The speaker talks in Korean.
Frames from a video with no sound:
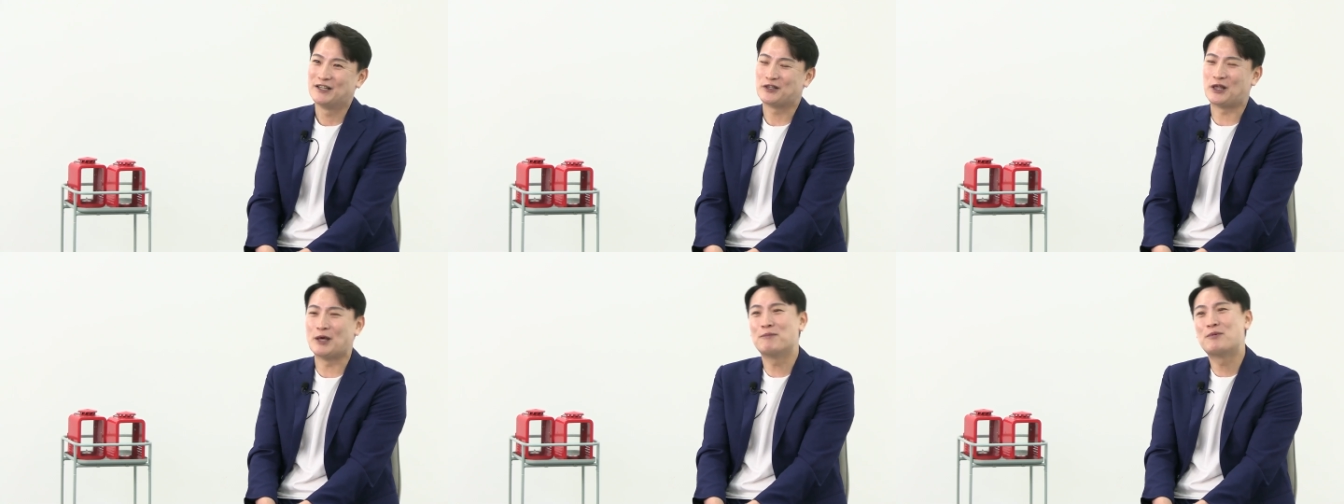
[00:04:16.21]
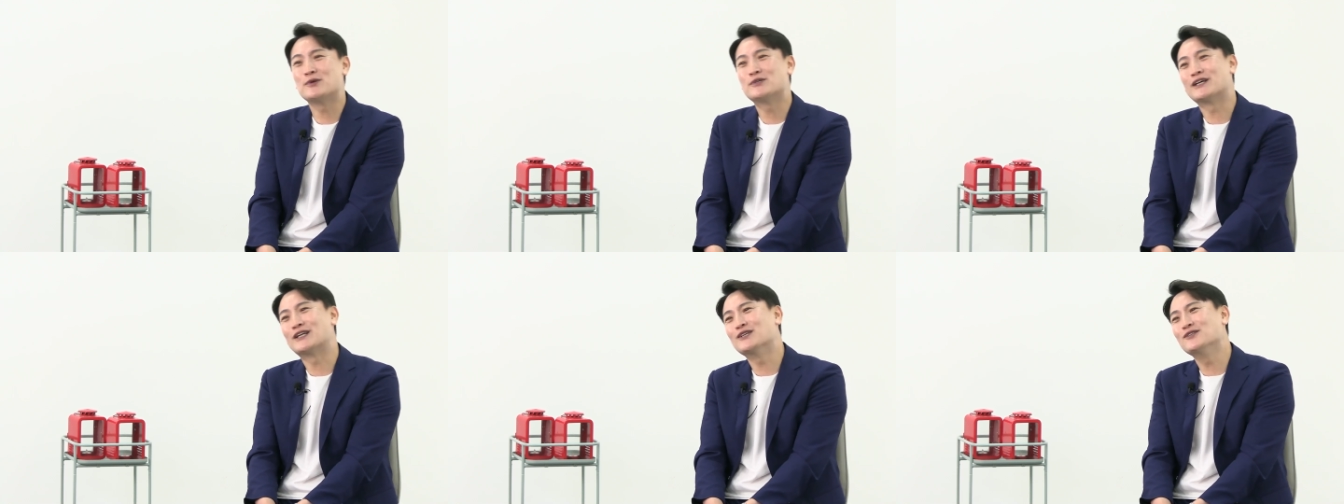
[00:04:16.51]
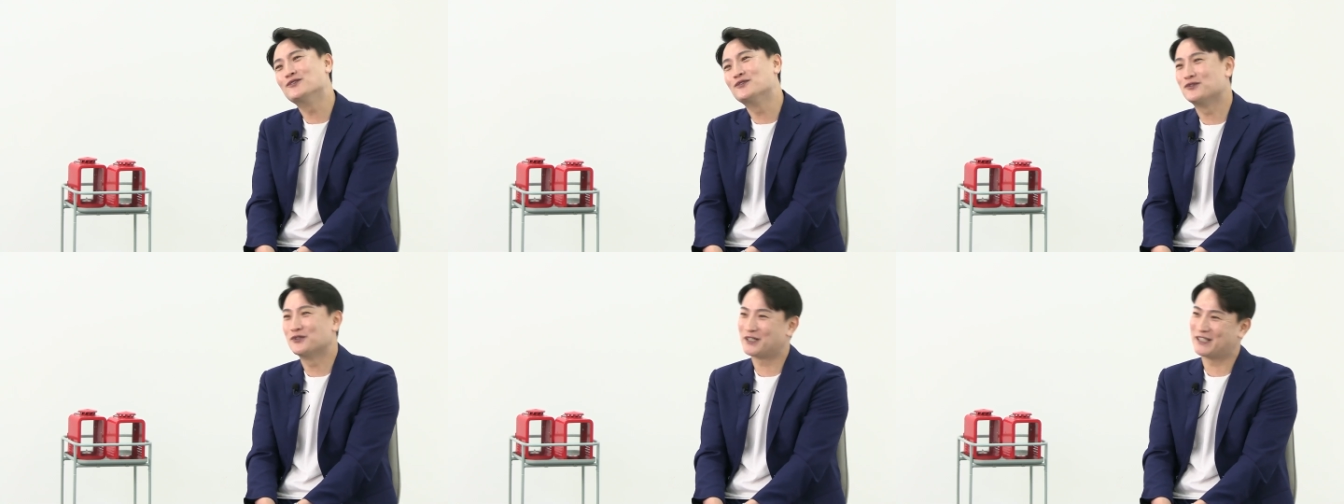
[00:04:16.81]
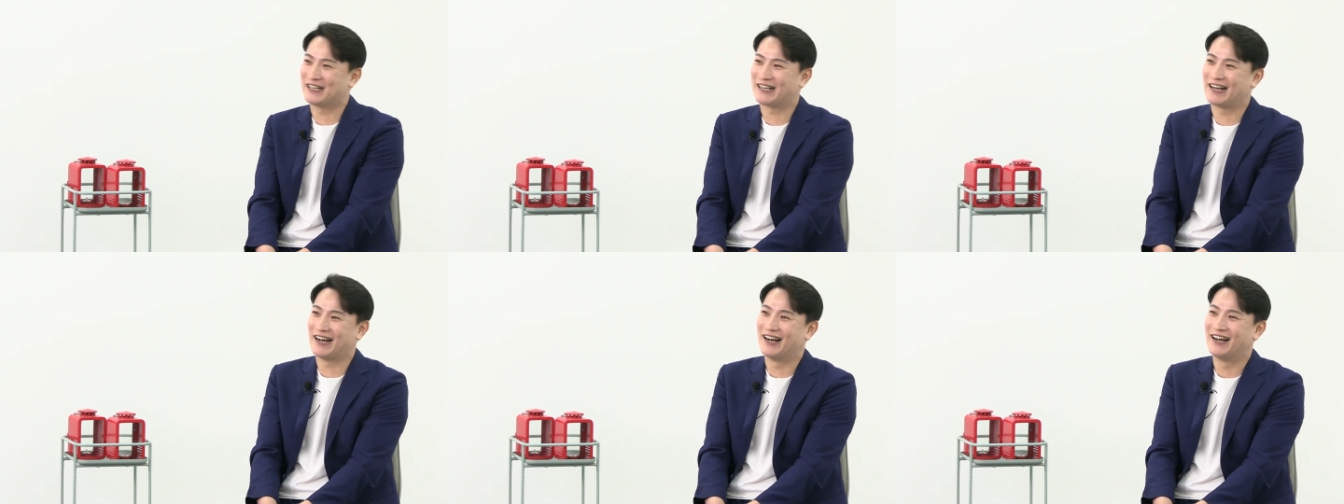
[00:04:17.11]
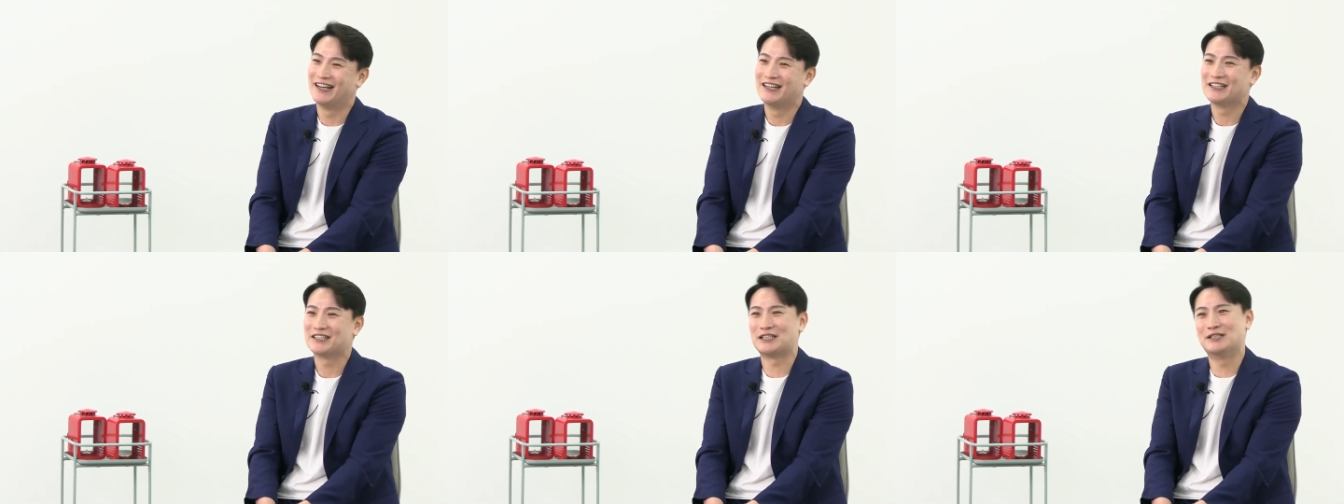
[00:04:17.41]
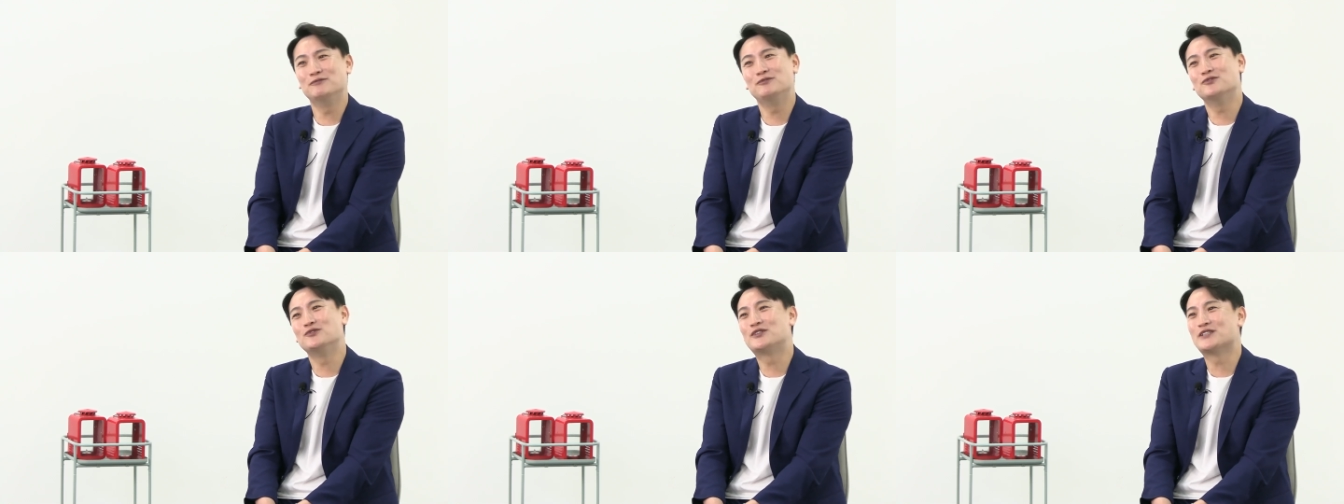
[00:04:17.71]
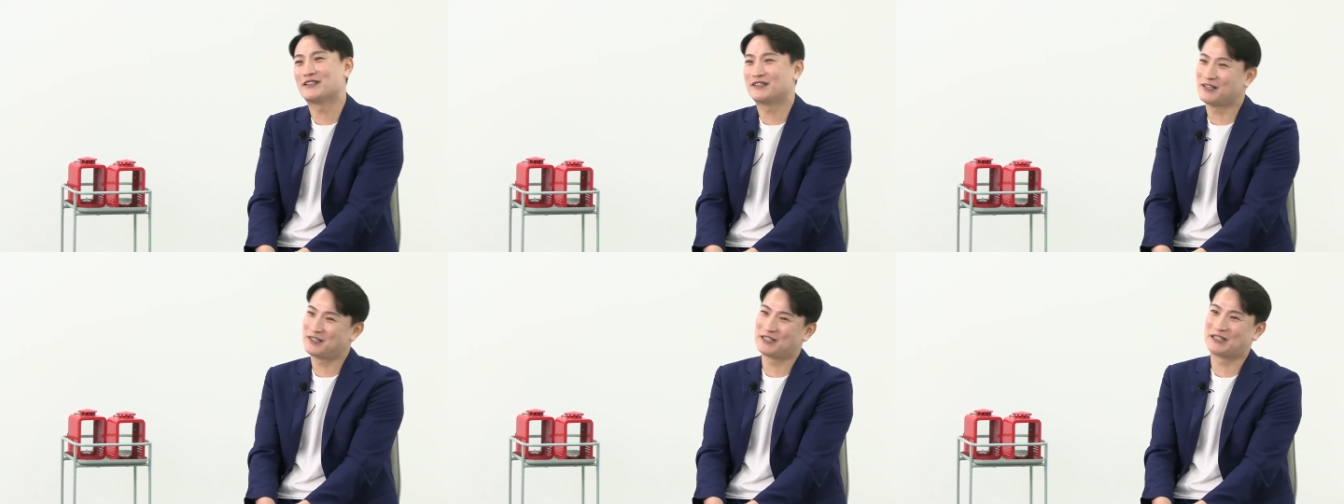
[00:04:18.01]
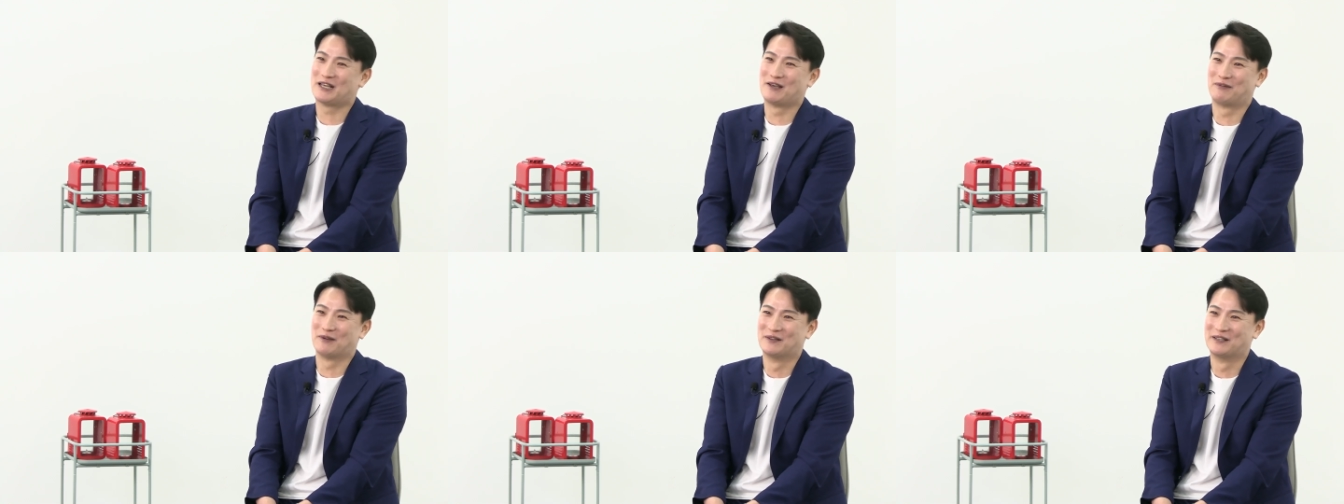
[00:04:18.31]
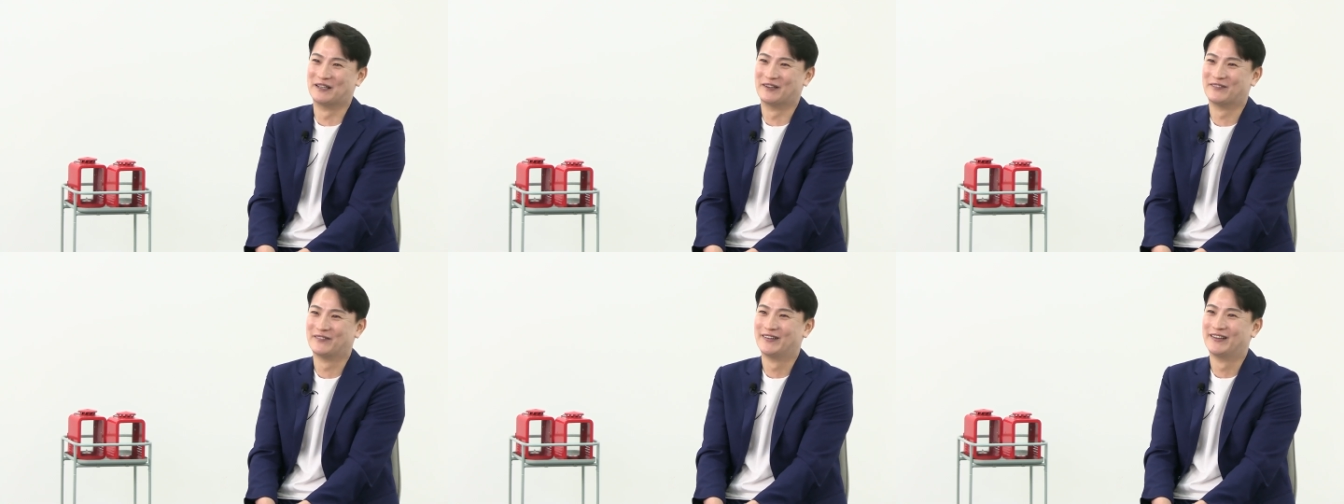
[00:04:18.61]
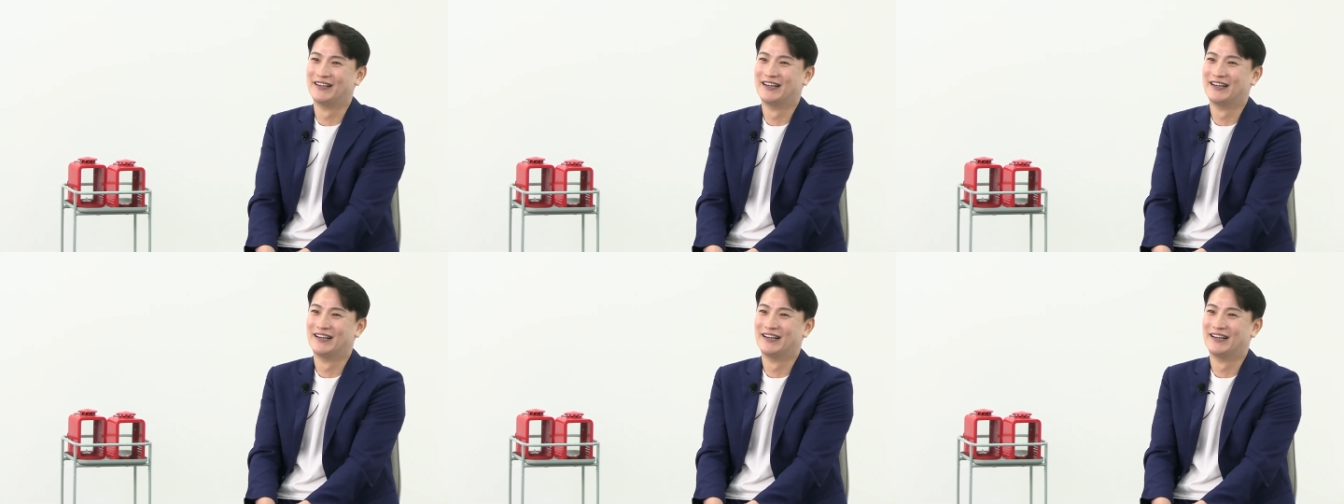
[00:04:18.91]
대표자는 누구실까? 어. 김윤자 태자 대표님.